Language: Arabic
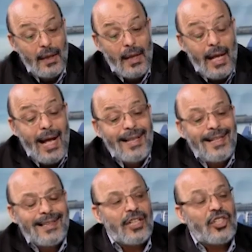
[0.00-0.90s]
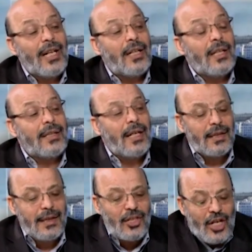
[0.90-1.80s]
هذه ترجع
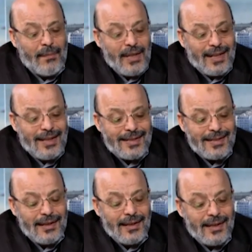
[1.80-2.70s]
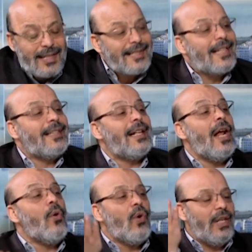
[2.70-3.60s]
ترجع بك للصدر
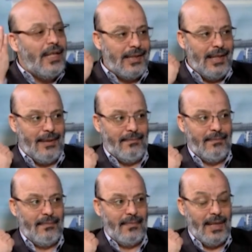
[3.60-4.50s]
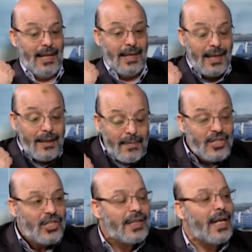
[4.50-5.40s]
الاول للاسلام ان
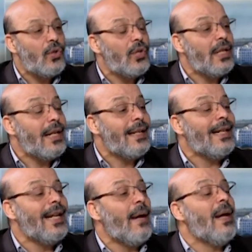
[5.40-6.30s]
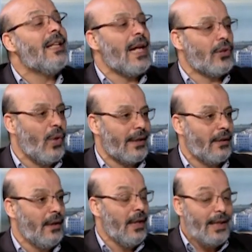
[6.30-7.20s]
المسجد كان يلعب هذه
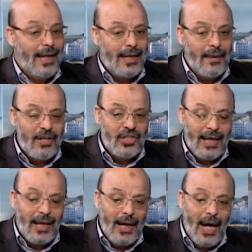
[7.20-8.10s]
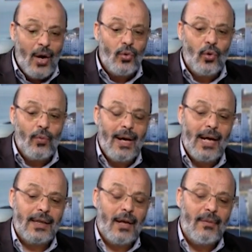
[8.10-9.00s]
الادوار لان المسجد حاولوا هما
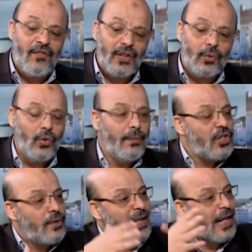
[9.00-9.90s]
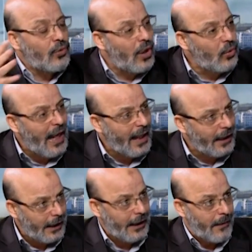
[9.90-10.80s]
انهم يفرغوا المسجد من ادواره
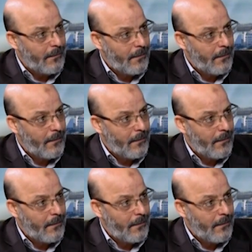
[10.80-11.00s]
الحقيقيه